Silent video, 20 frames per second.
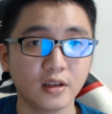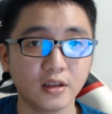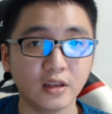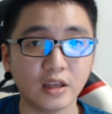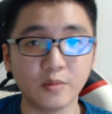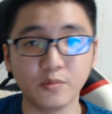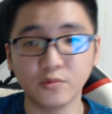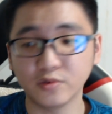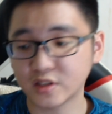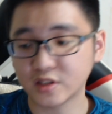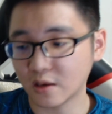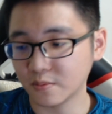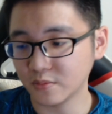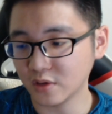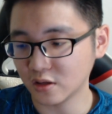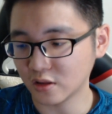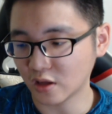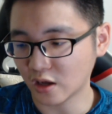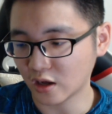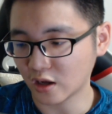荧幕上
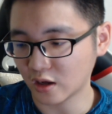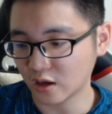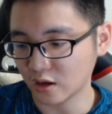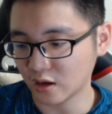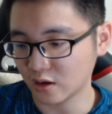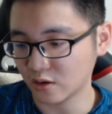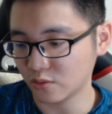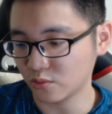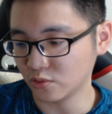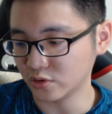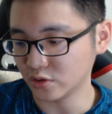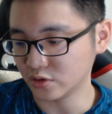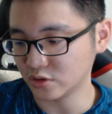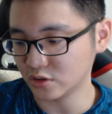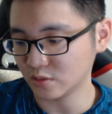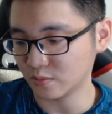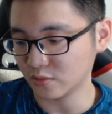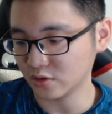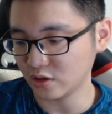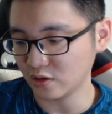面啊，或者是
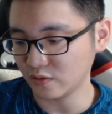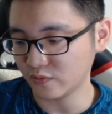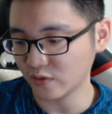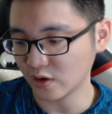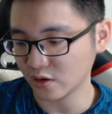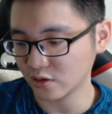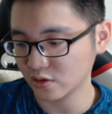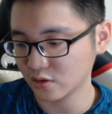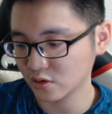什么地方。